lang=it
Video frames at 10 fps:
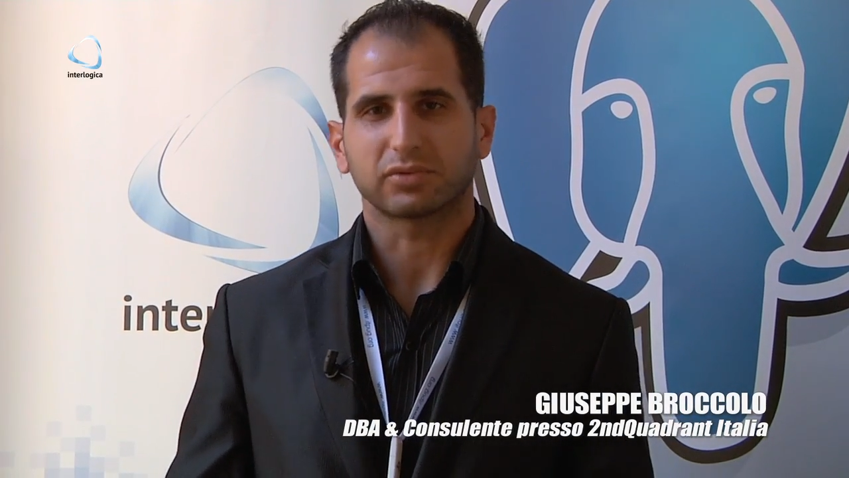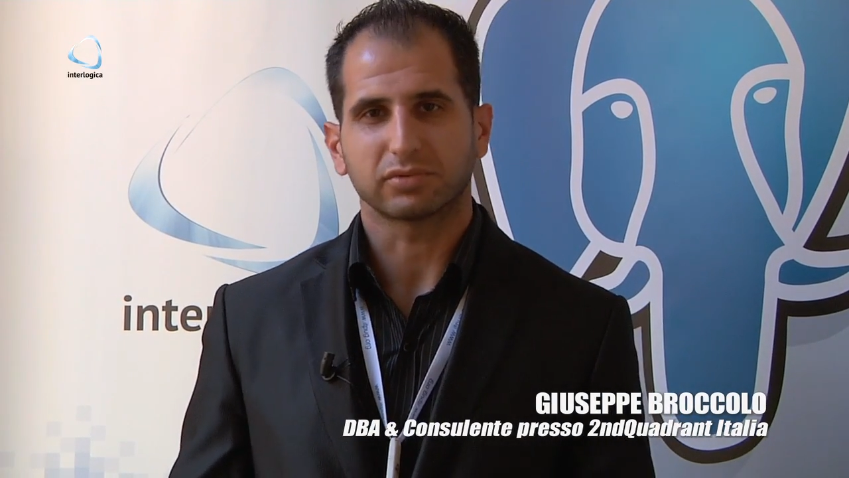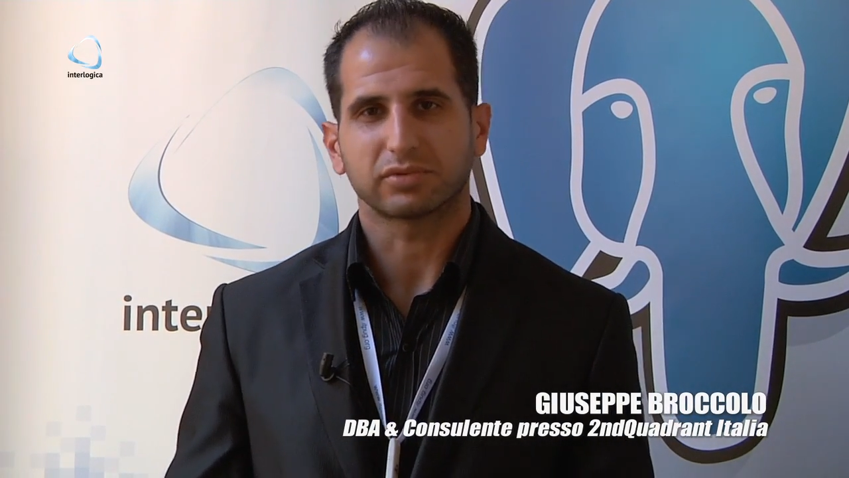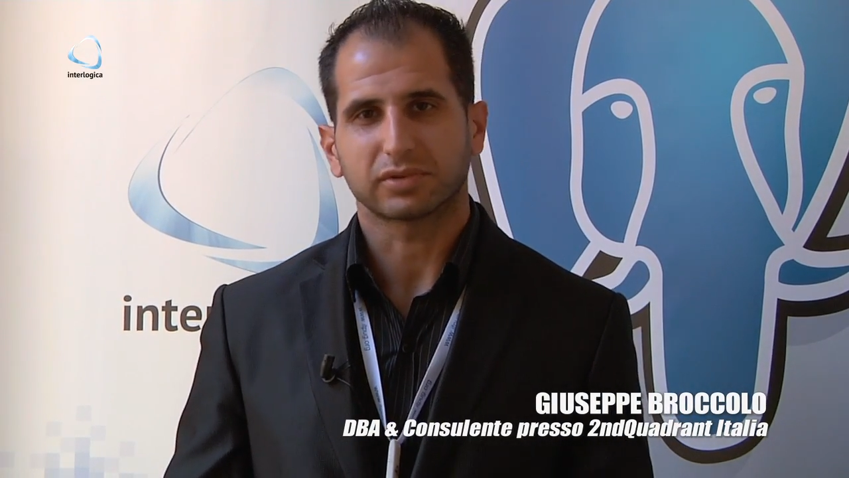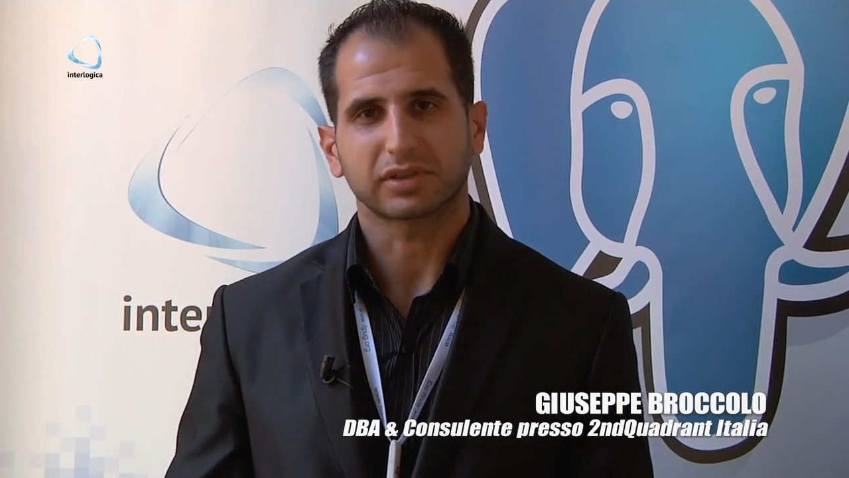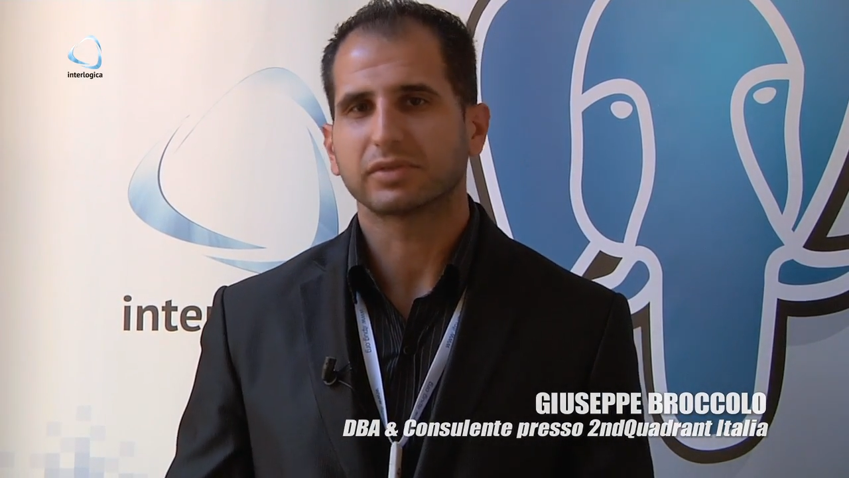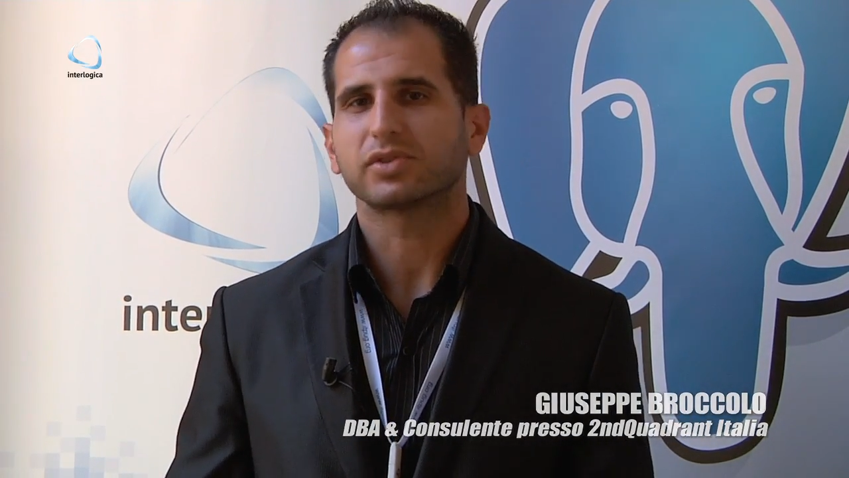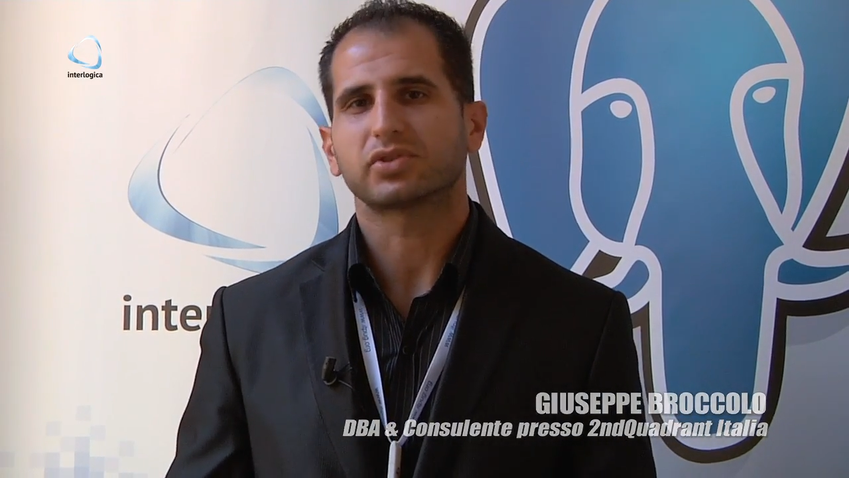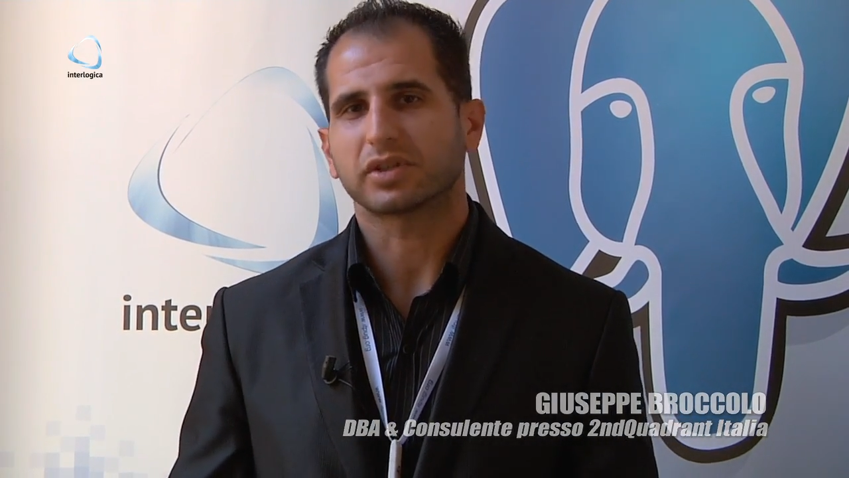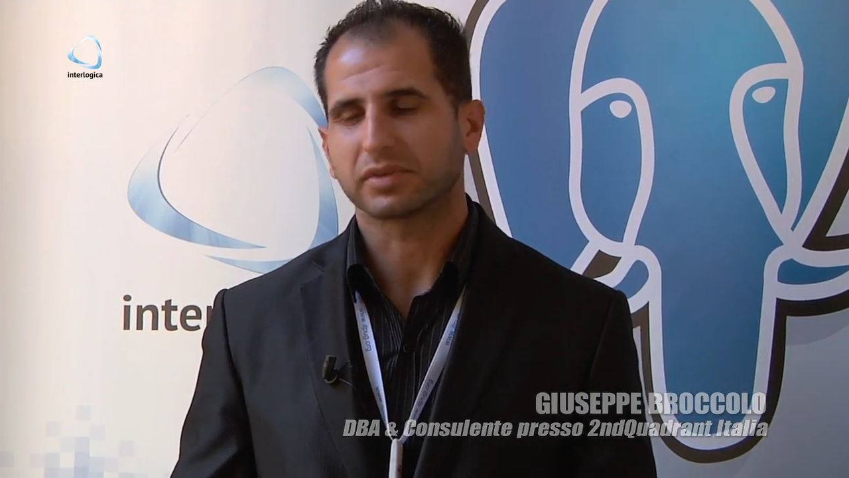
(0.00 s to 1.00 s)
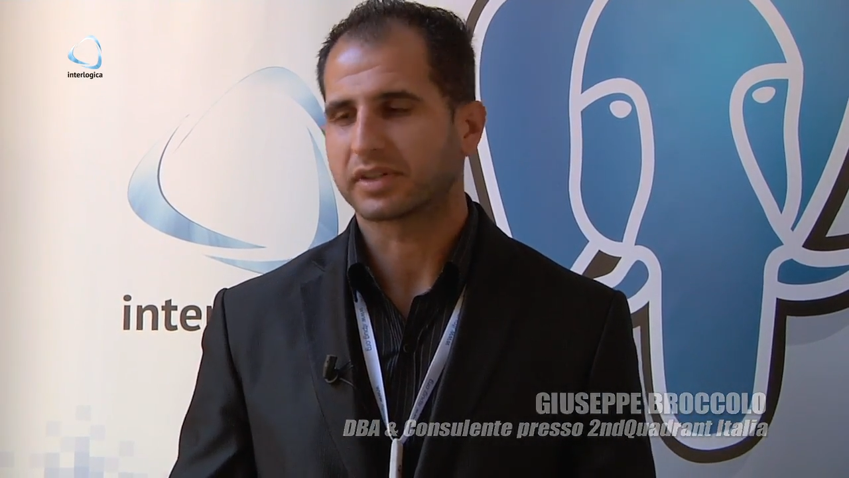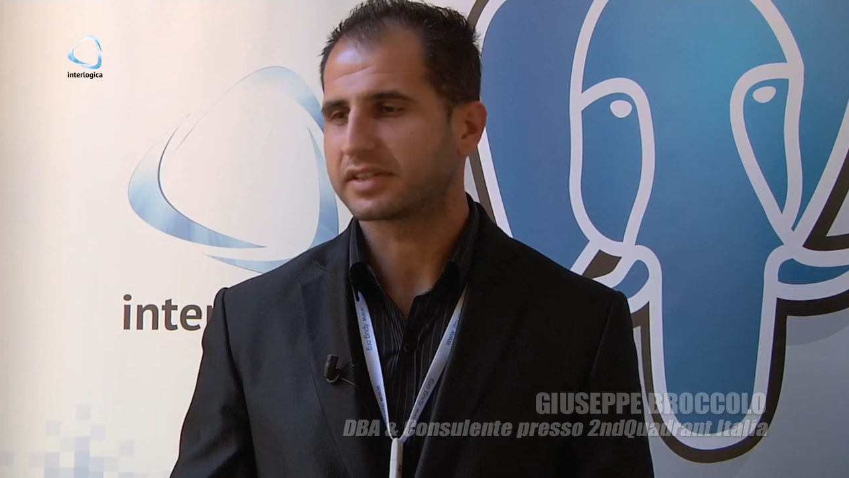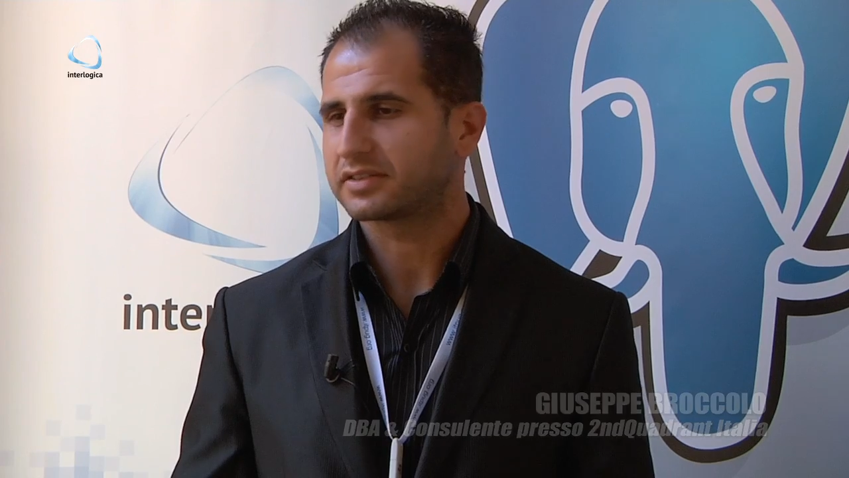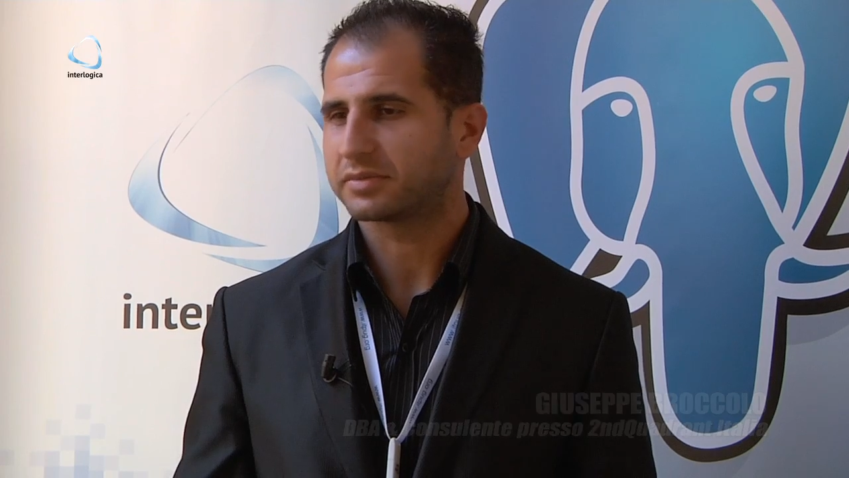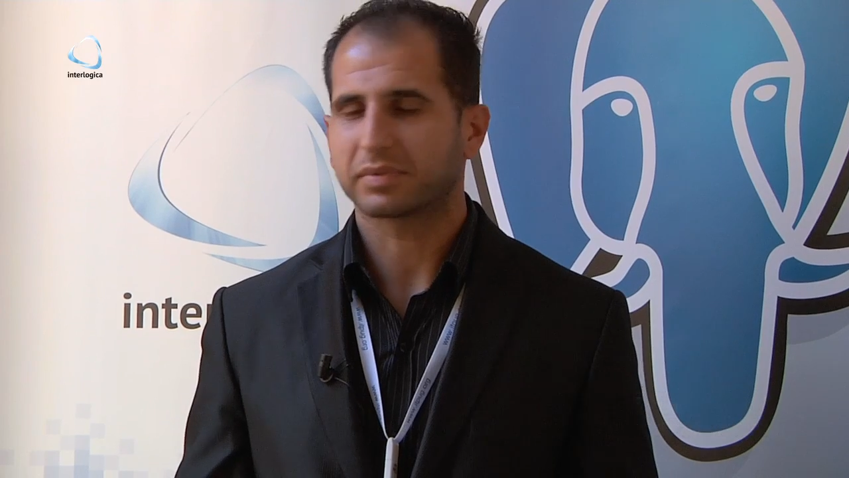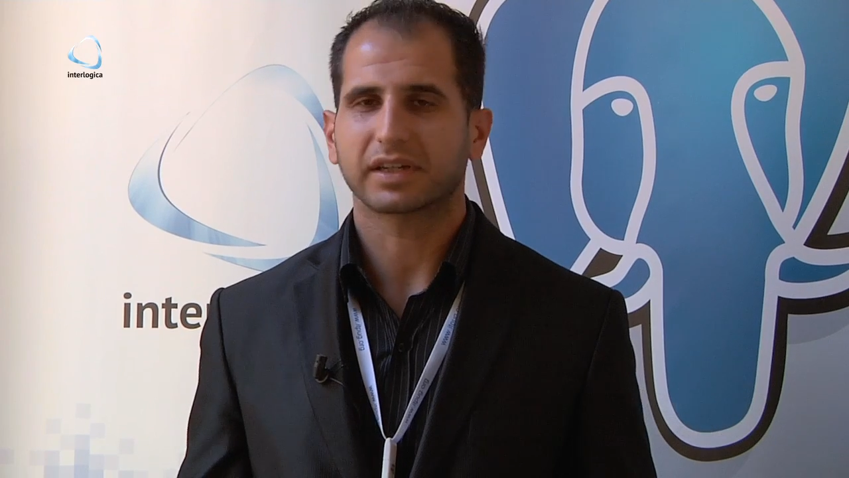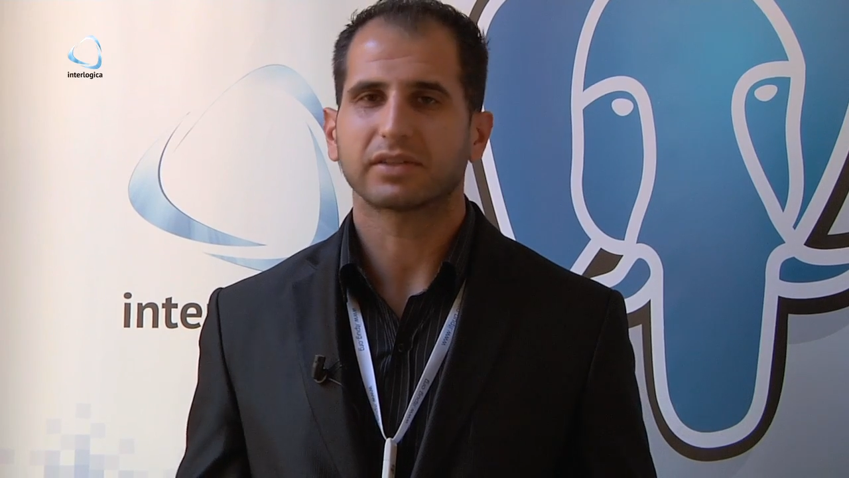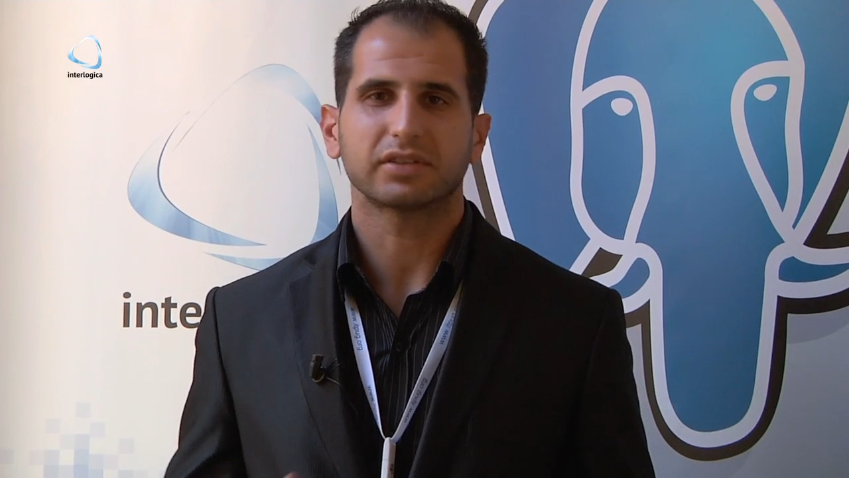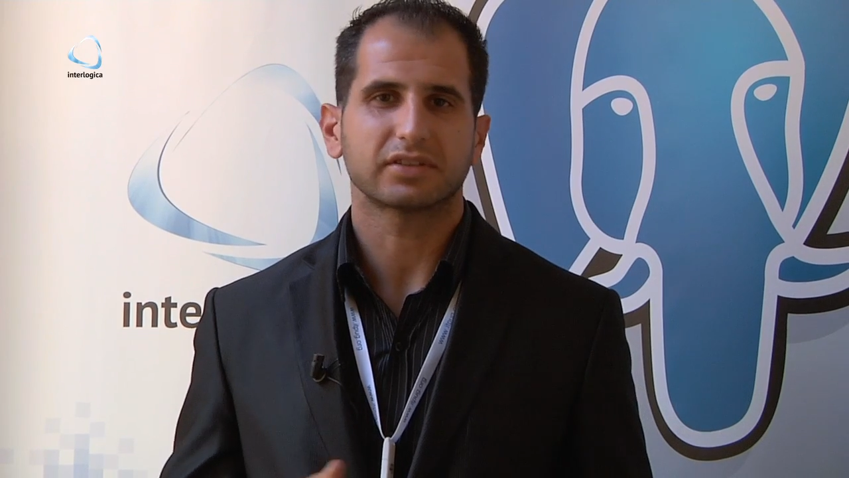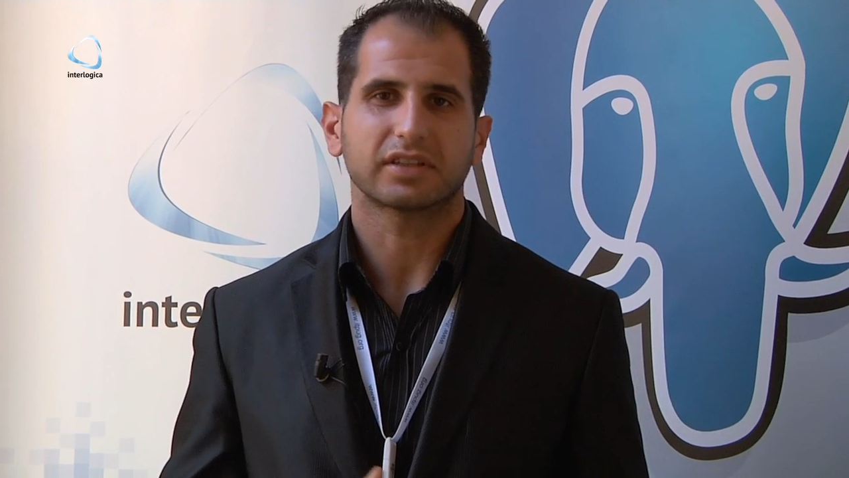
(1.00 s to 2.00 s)
tutto e quindi ci siamo chiesti perché
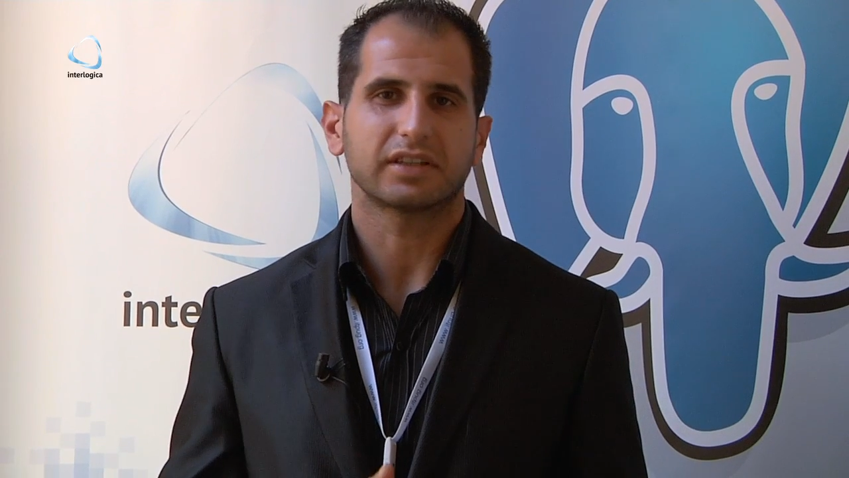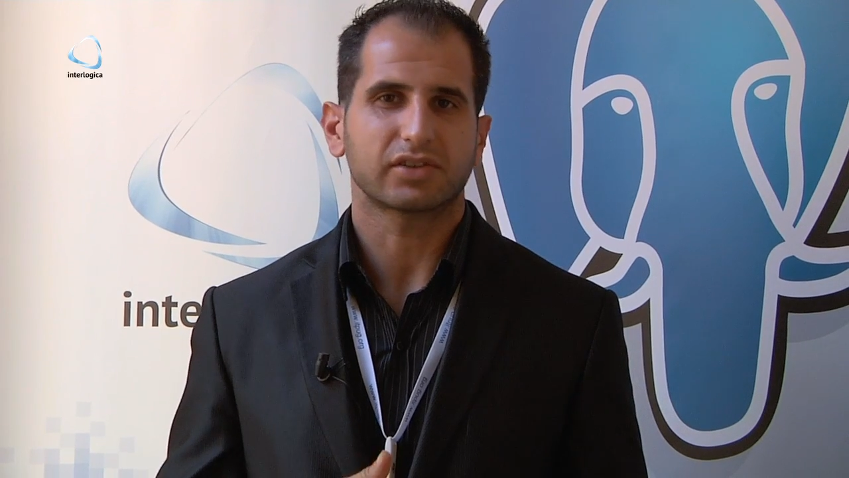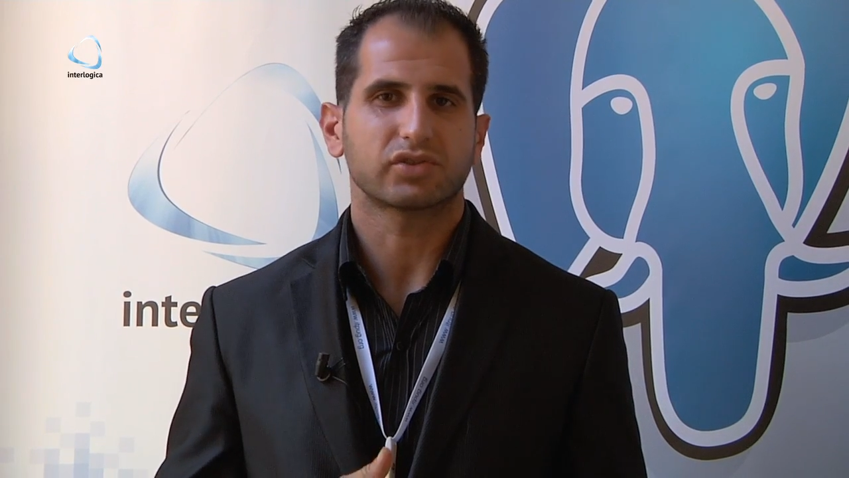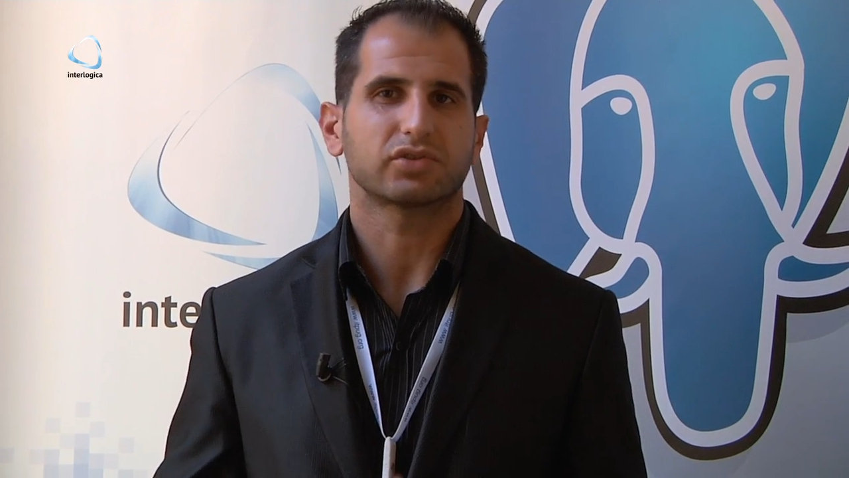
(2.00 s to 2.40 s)
non installarci